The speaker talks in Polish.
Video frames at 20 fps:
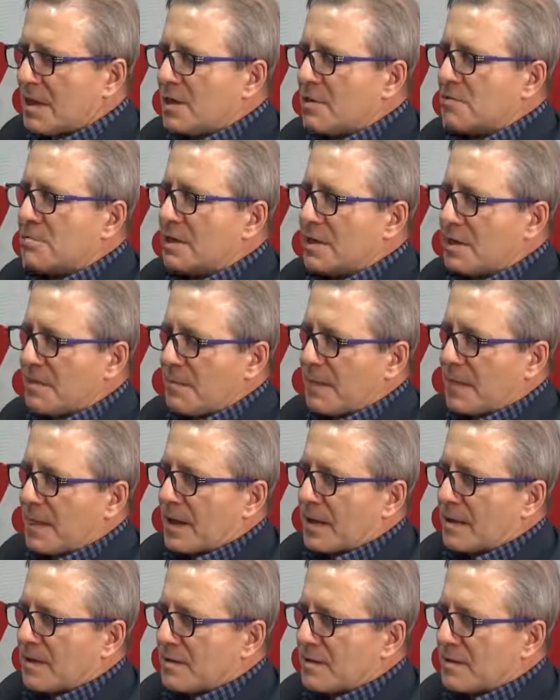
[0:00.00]
I tutaj
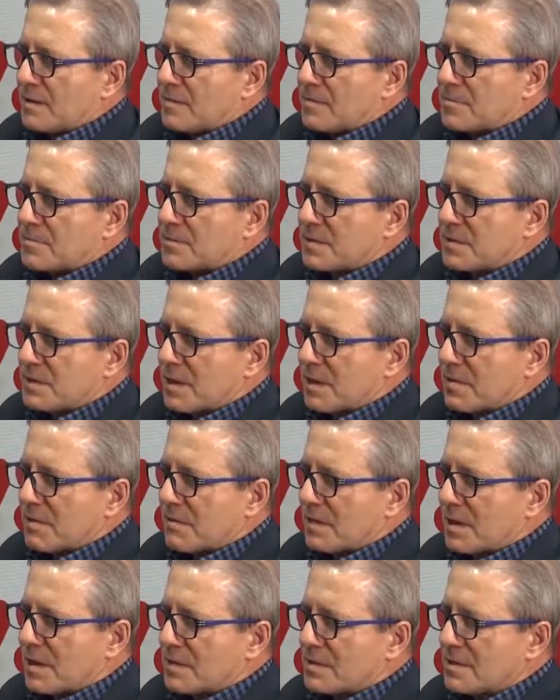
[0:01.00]
e, przy tej
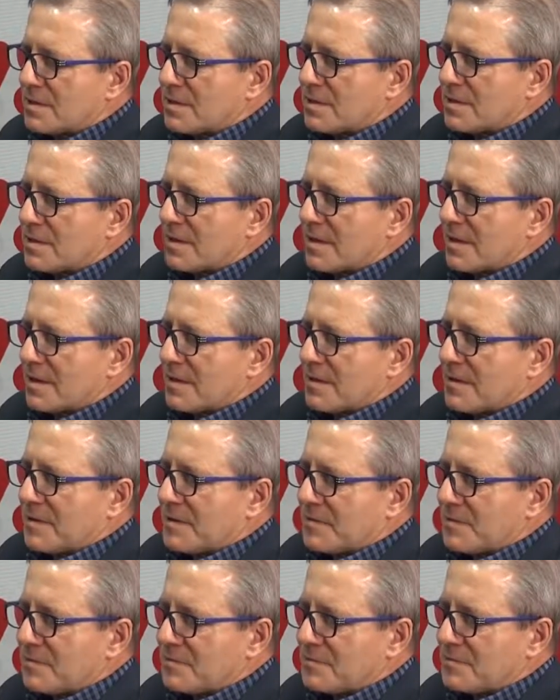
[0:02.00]
okazji
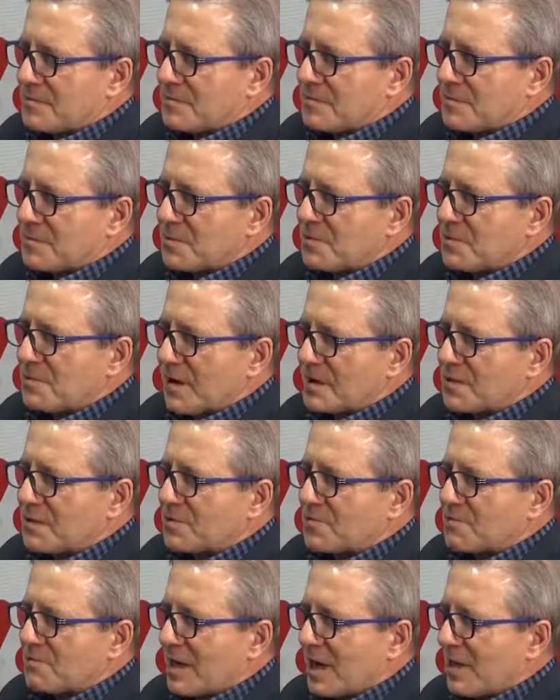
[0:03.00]
e, uważnie
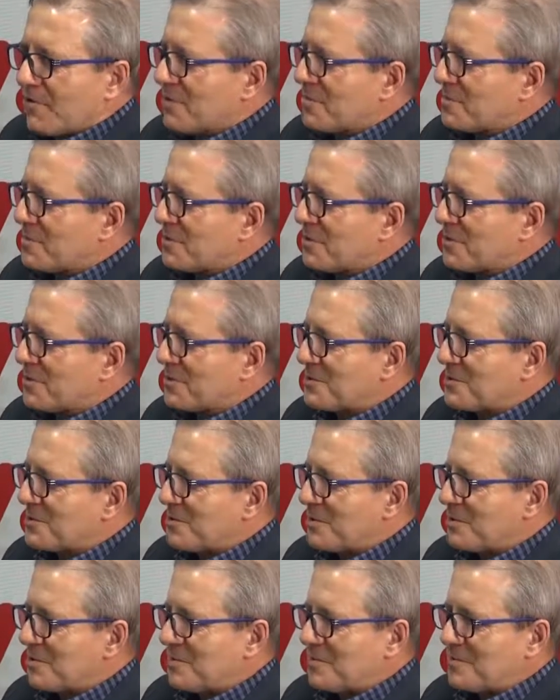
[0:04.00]
słuchałem, co,
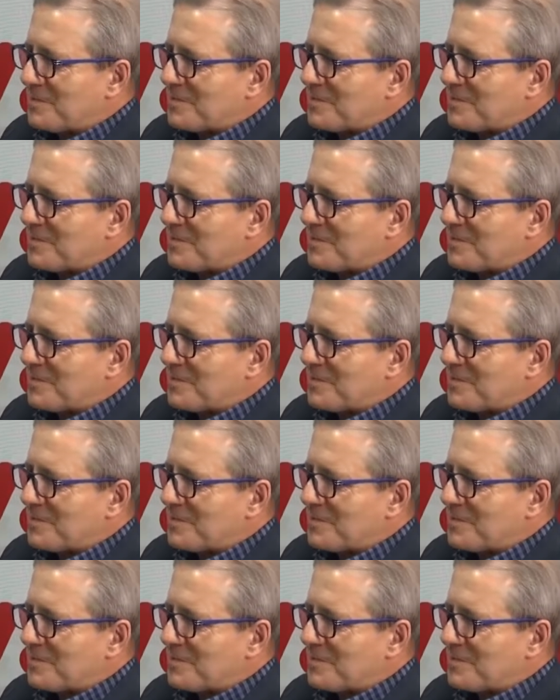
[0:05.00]
co